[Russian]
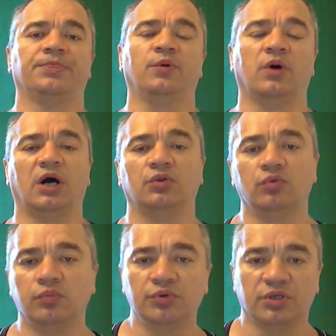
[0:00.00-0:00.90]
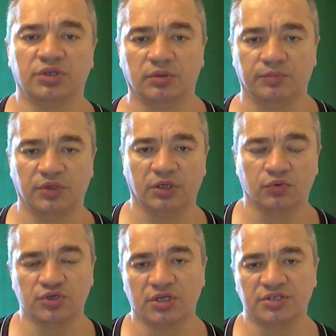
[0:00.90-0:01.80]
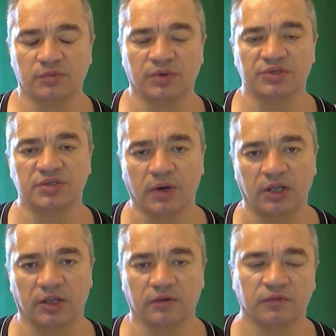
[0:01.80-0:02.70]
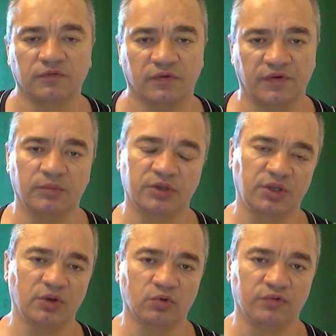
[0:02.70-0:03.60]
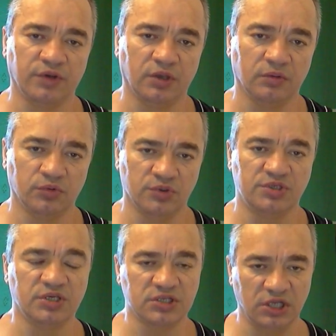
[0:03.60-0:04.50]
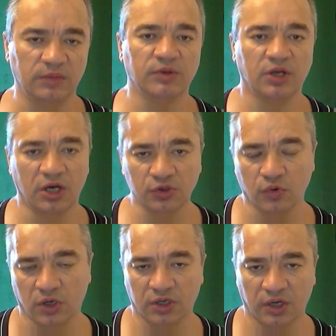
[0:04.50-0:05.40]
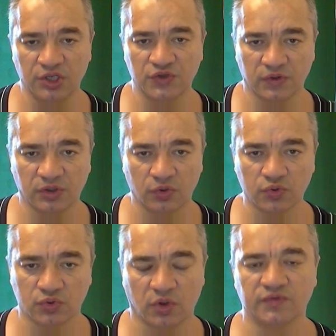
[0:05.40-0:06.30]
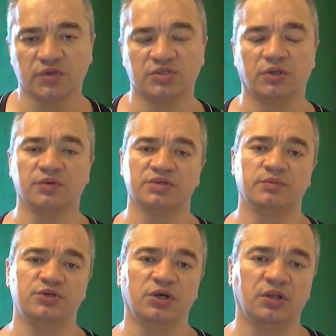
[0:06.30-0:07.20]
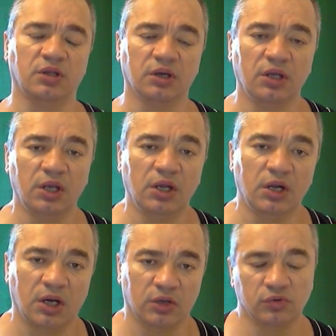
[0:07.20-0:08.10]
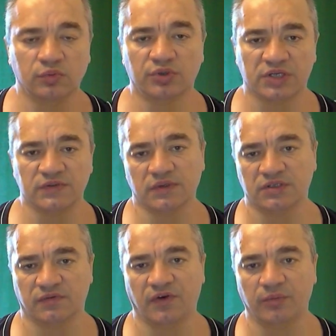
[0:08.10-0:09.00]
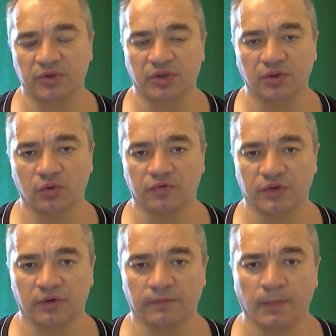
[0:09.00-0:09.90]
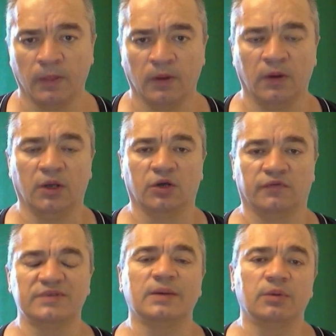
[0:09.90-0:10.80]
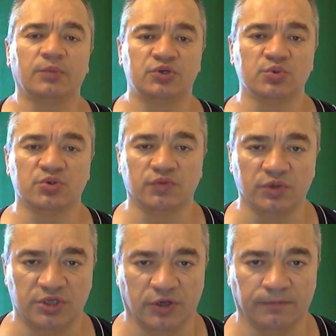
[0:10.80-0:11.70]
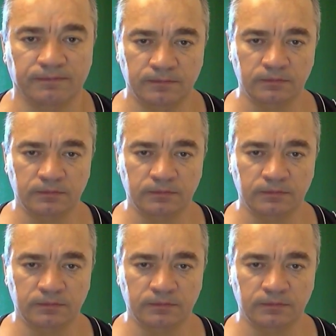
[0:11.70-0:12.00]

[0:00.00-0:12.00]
то оно будет нагружаться максимально во время тренировки. То есть, если именно оно ограничивает нагрузку, а все остальное замечательно, оно будет развиваться во время тренировки. Вы сами почувствуете,